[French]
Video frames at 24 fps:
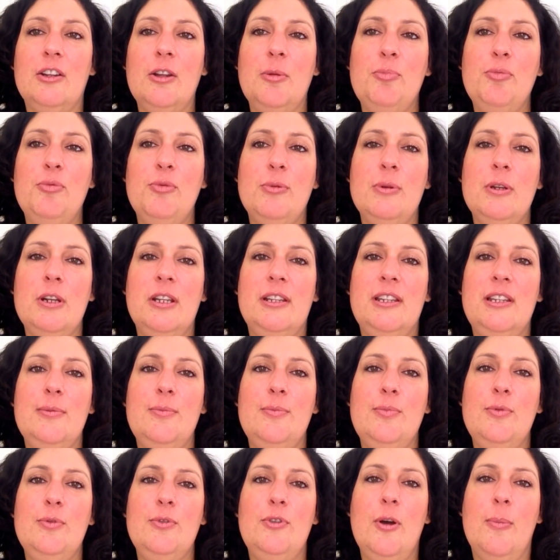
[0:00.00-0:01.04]
depuis le
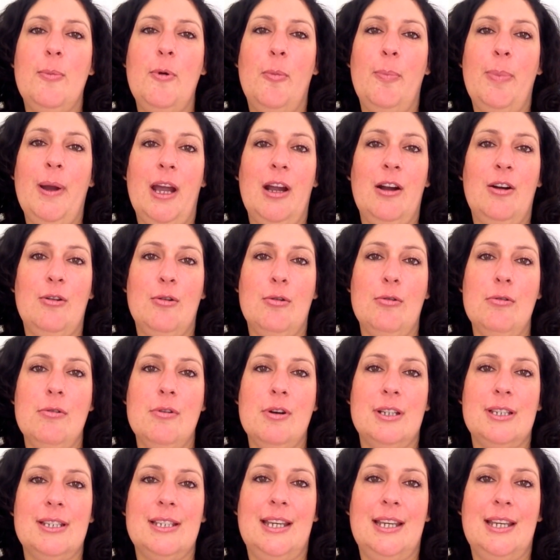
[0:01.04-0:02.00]
début de mon parcours,